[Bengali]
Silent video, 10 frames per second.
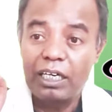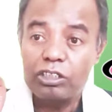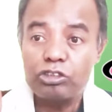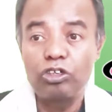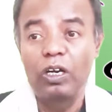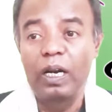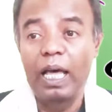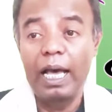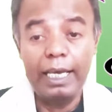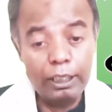আর
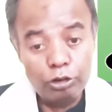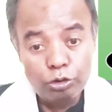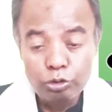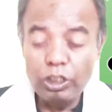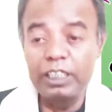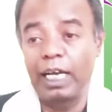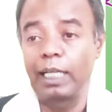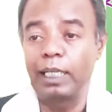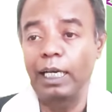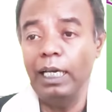সল্লা এই দুটা
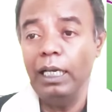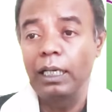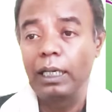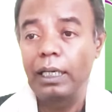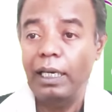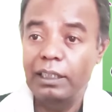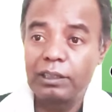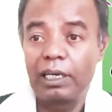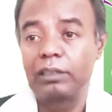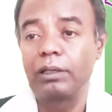জায়গা থেকে এই
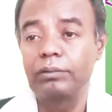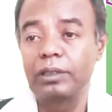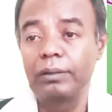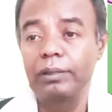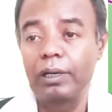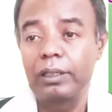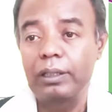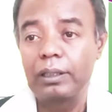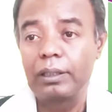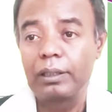সালাদ শব্দটা বেরোয়
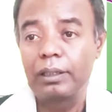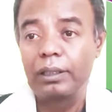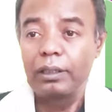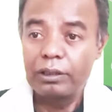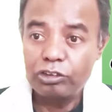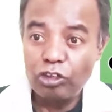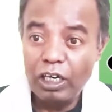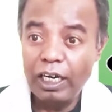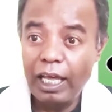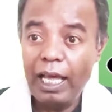
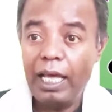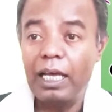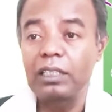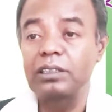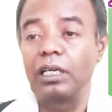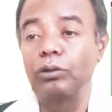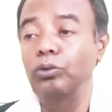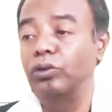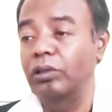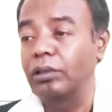সল্লা আর
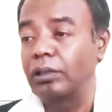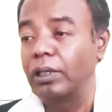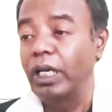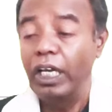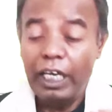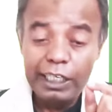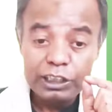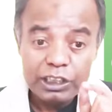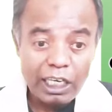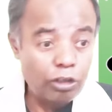সালুন এই
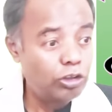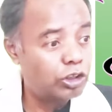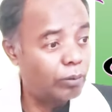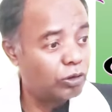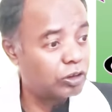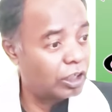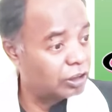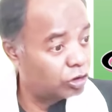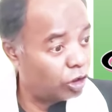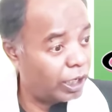সালুন শব্দটা
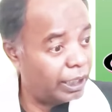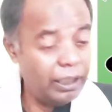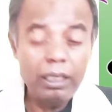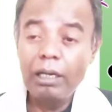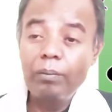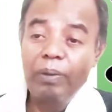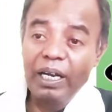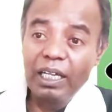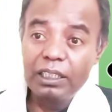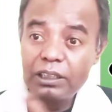যে তরকারি
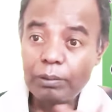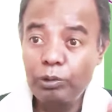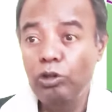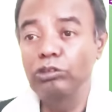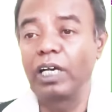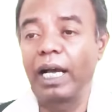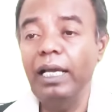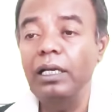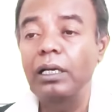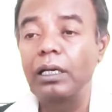বাংলাদেশের বহু
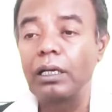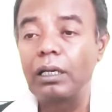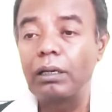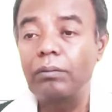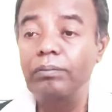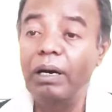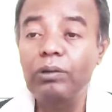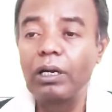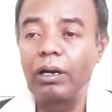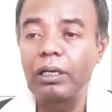জায়গায়
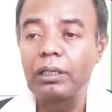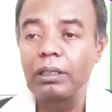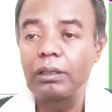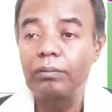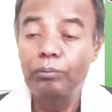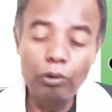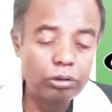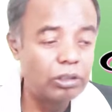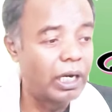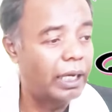ব্যবহার হয়
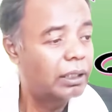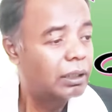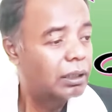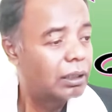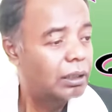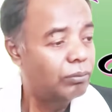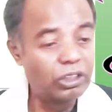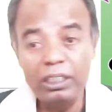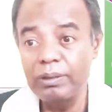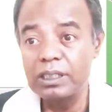বহু জেলায়
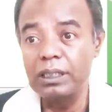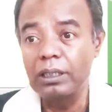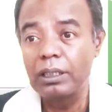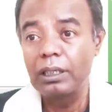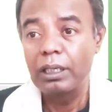বুঝাতে পারছি